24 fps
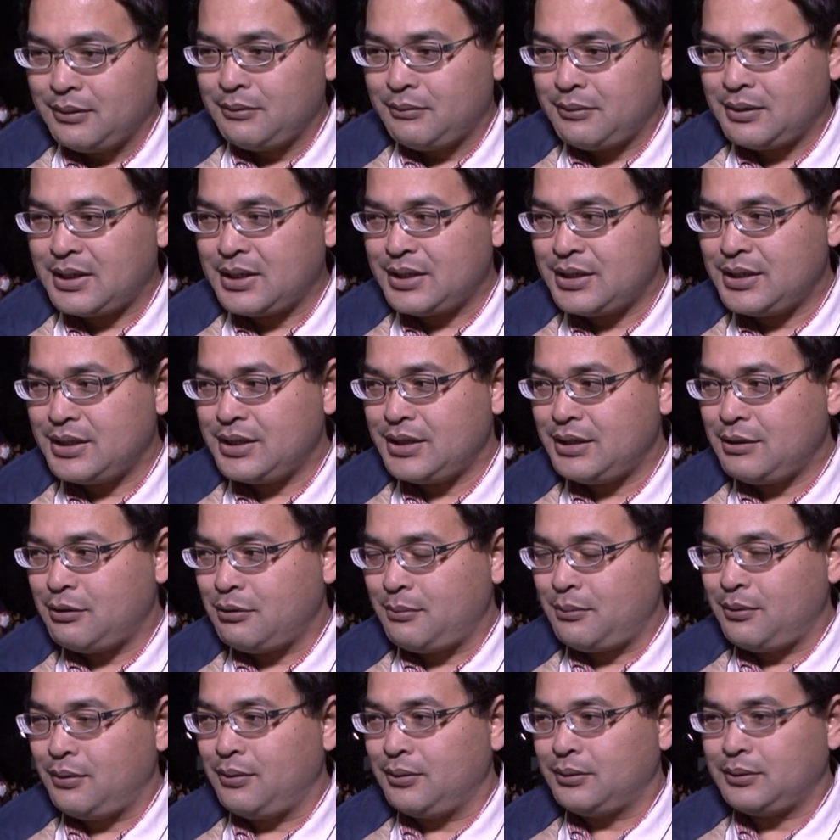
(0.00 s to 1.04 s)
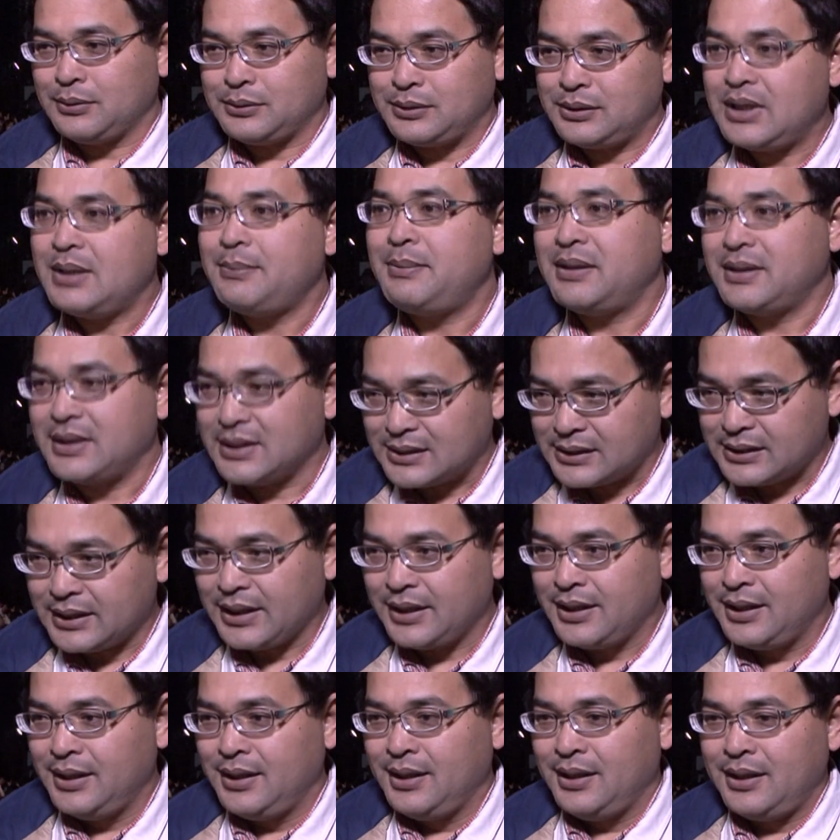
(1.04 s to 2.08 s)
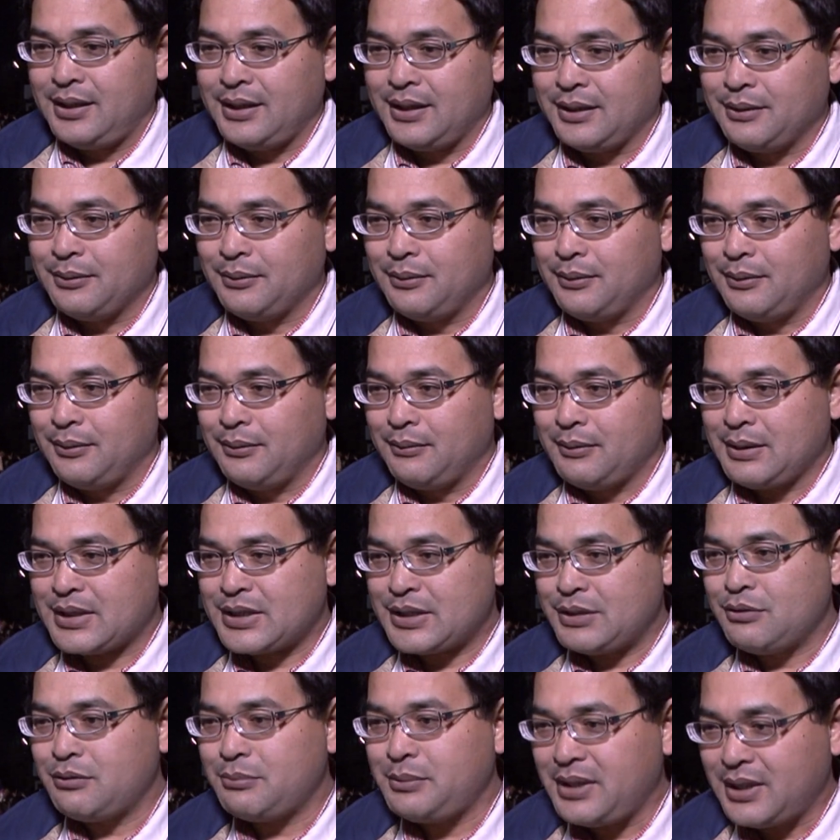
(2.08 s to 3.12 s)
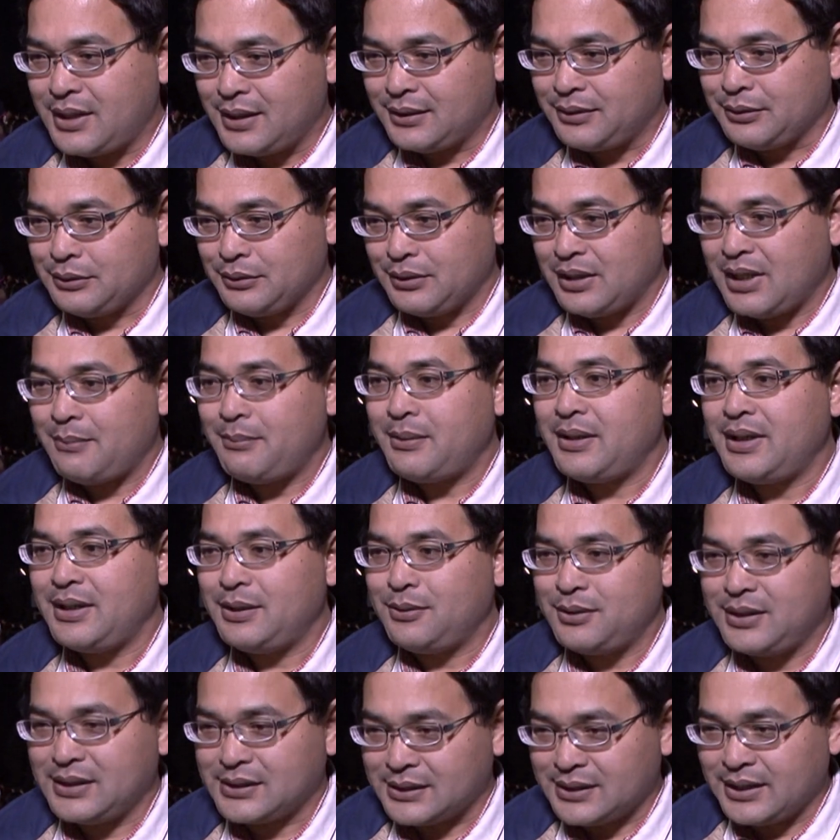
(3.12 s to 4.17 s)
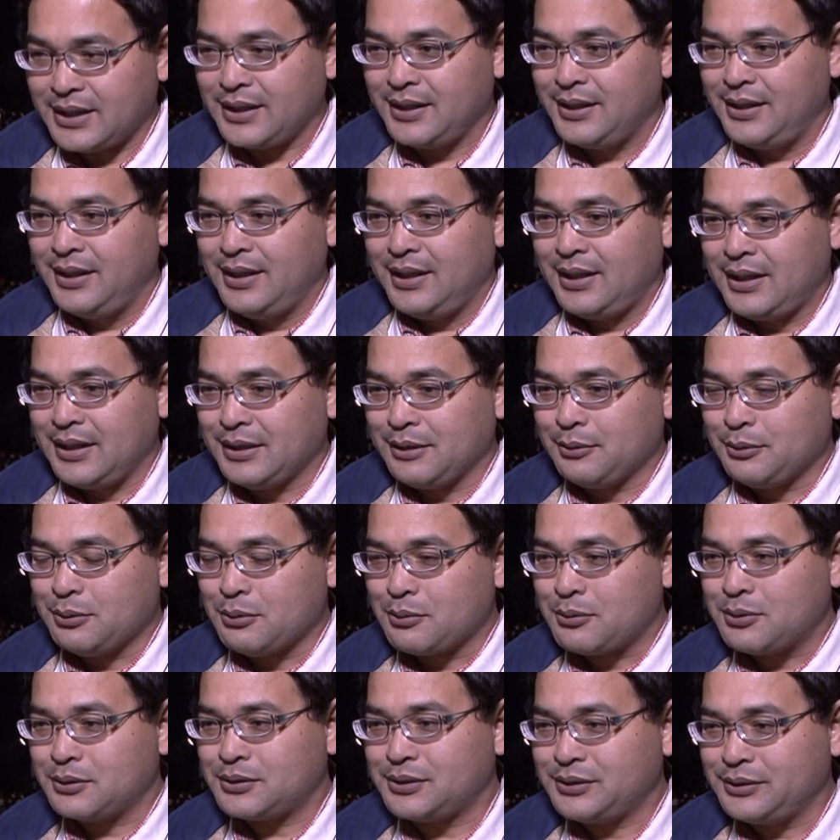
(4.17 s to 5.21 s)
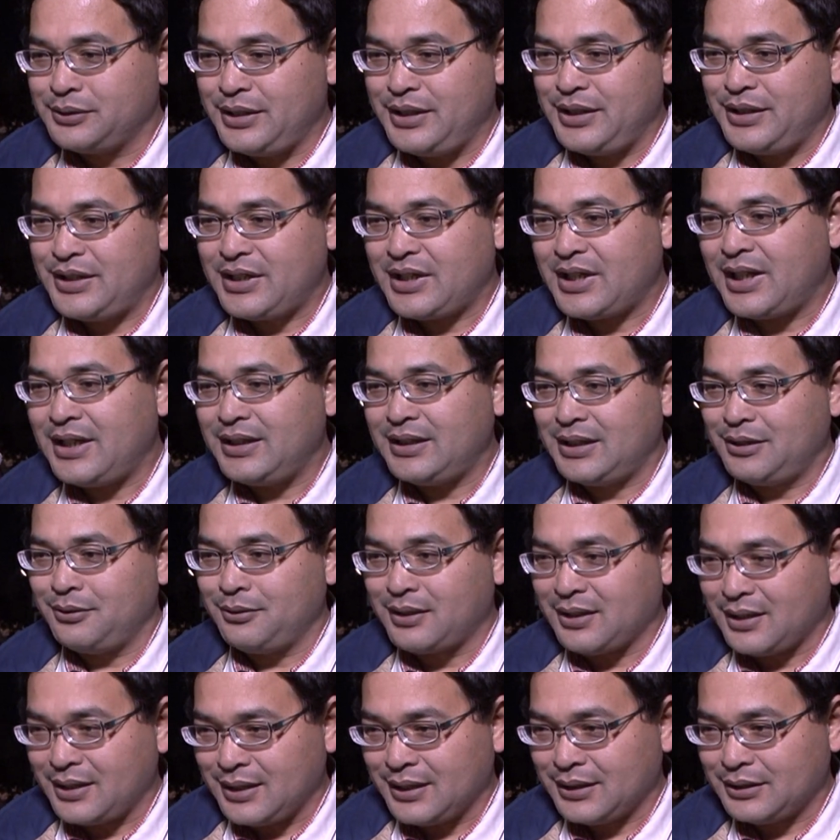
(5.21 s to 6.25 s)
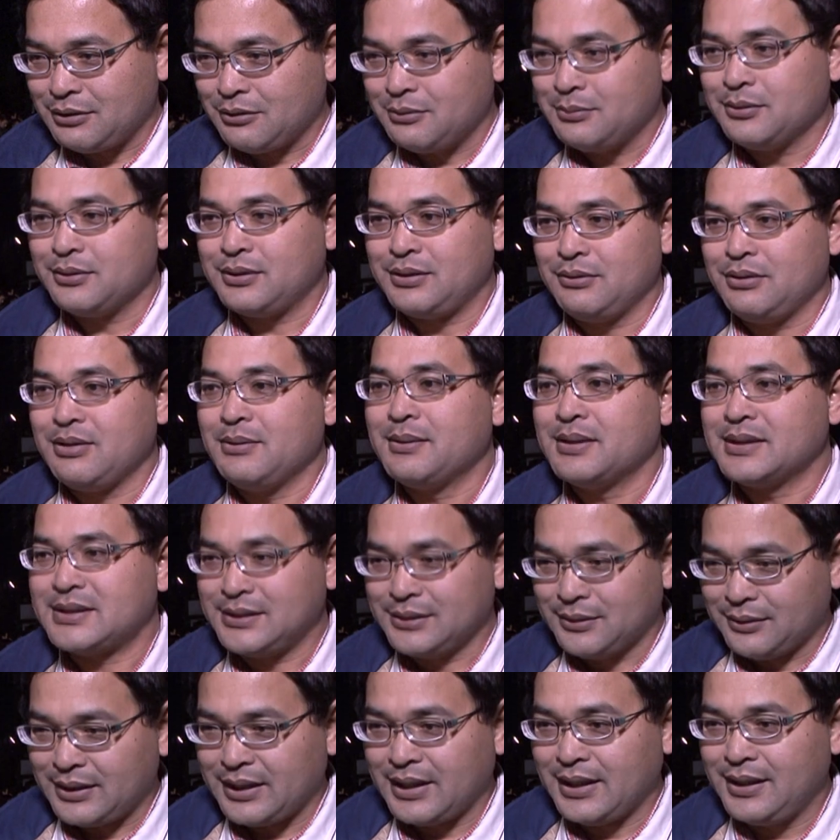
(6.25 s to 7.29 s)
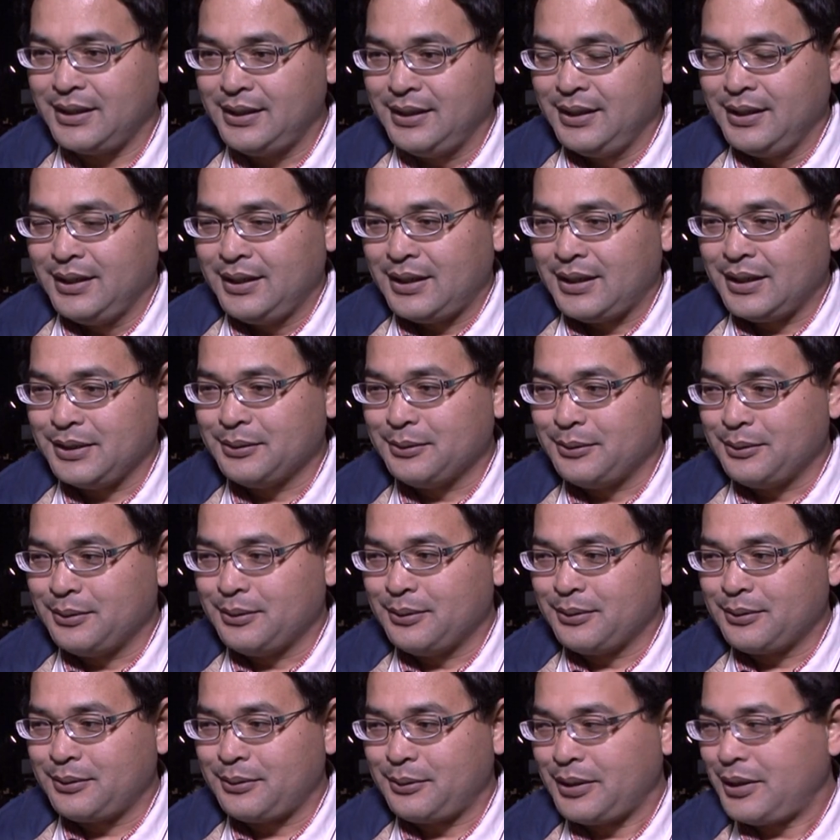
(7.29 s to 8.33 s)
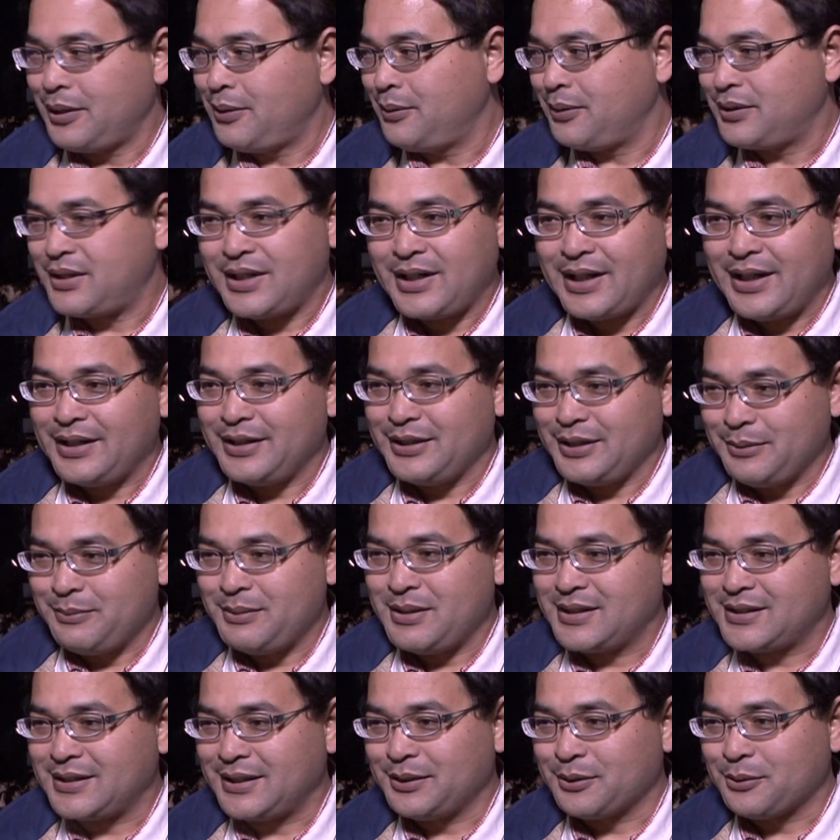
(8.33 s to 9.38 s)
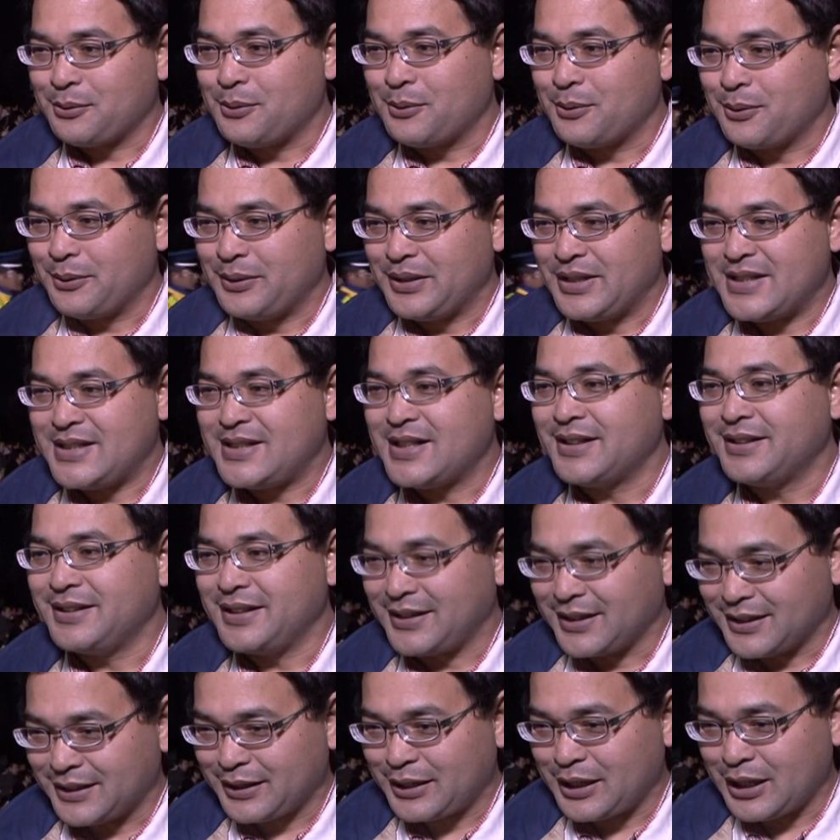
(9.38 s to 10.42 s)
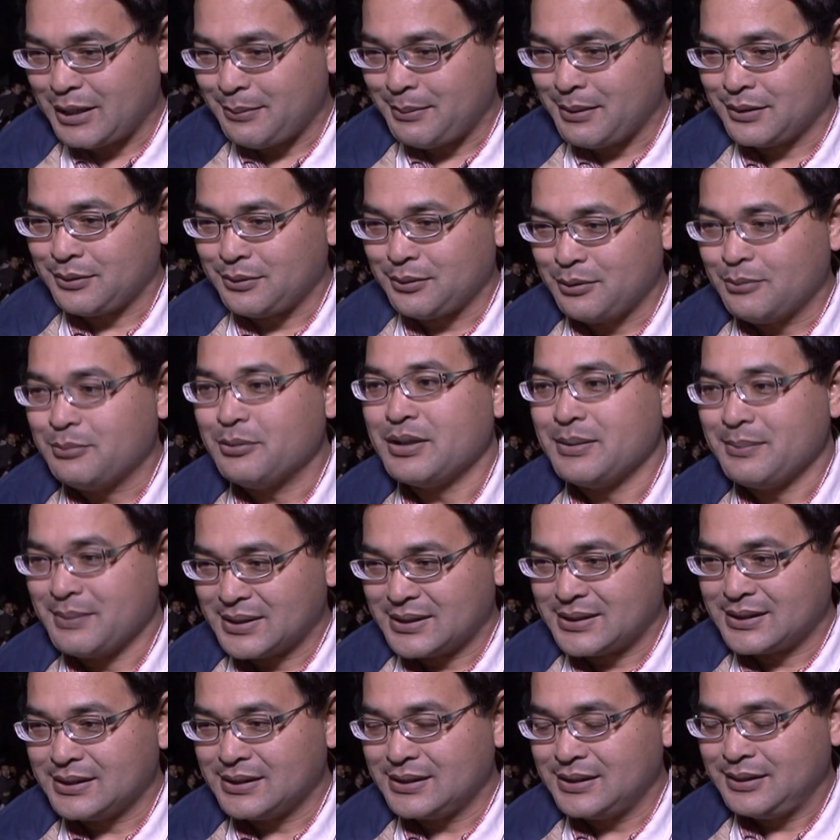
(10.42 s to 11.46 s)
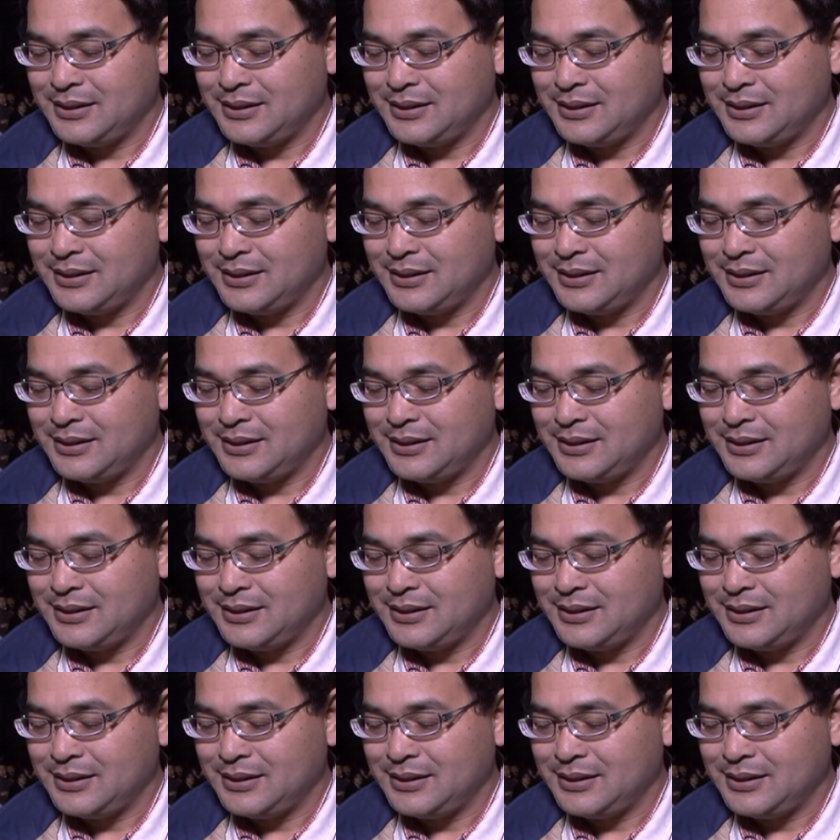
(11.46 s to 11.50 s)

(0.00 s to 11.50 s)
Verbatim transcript: 私どもとすればですねあの鷲宮という名前をですねあの残すいい機会なのかなと思っておりますのであのこれを機会に皆さんの心に刻んでいただければと思います